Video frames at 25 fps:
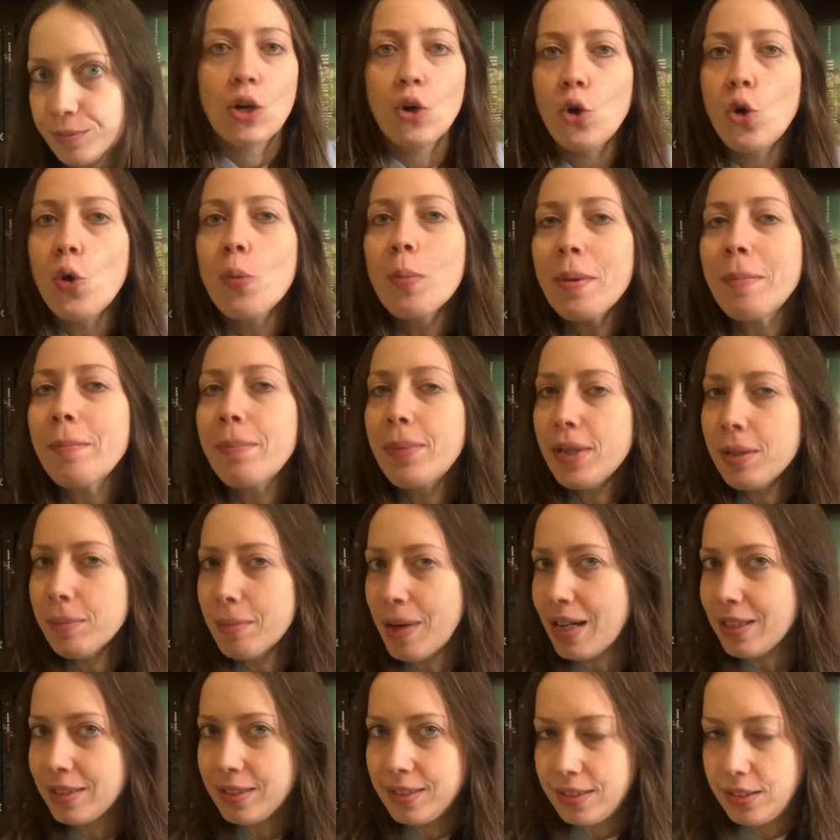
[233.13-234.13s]
Come
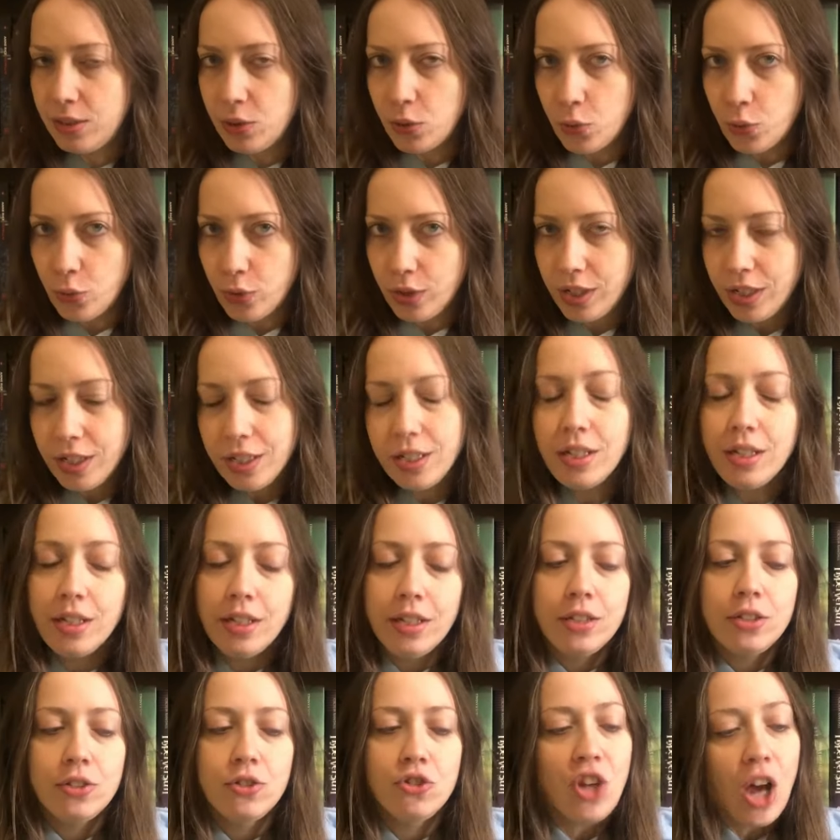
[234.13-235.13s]
prima azione
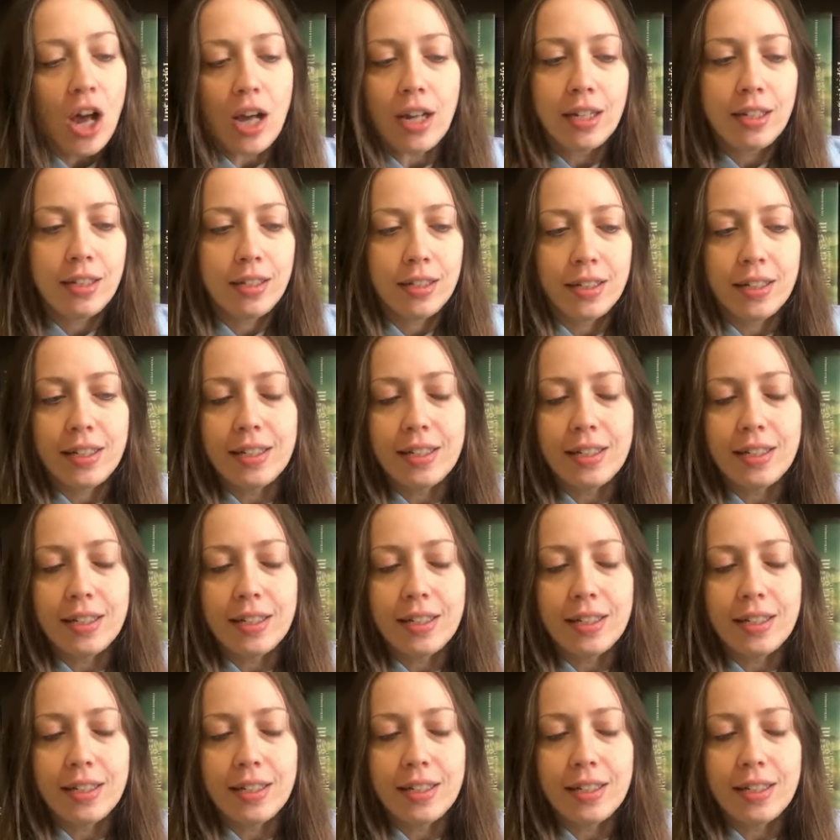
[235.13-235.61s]
Jack,